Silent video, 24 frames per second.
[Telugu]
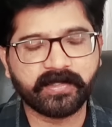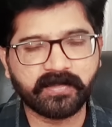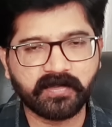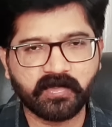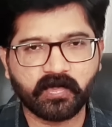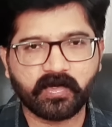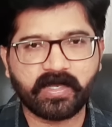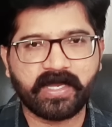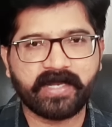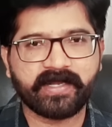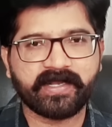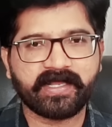
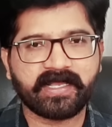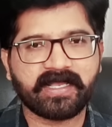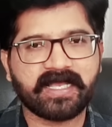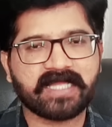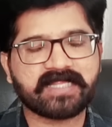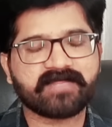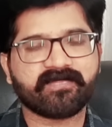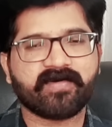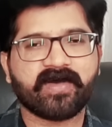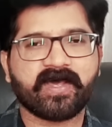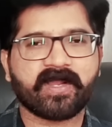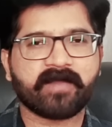ఎందుకంటే
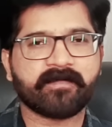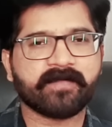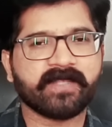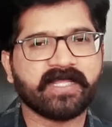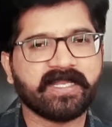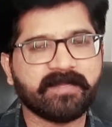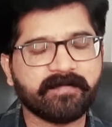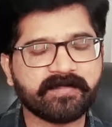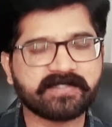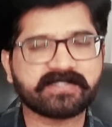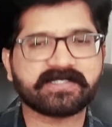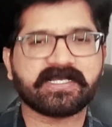గత వారం
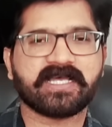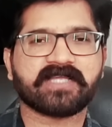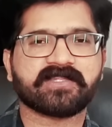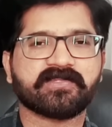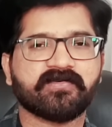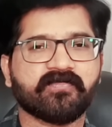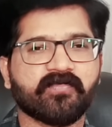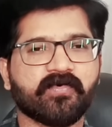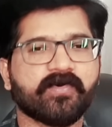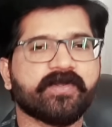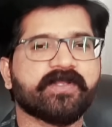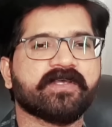ఎనిమిది
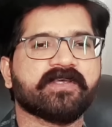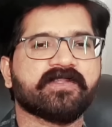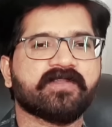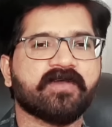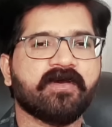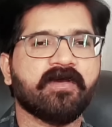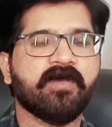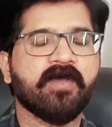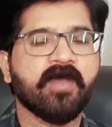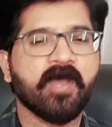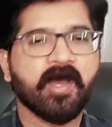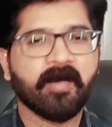శాతం ఓటింగ్తో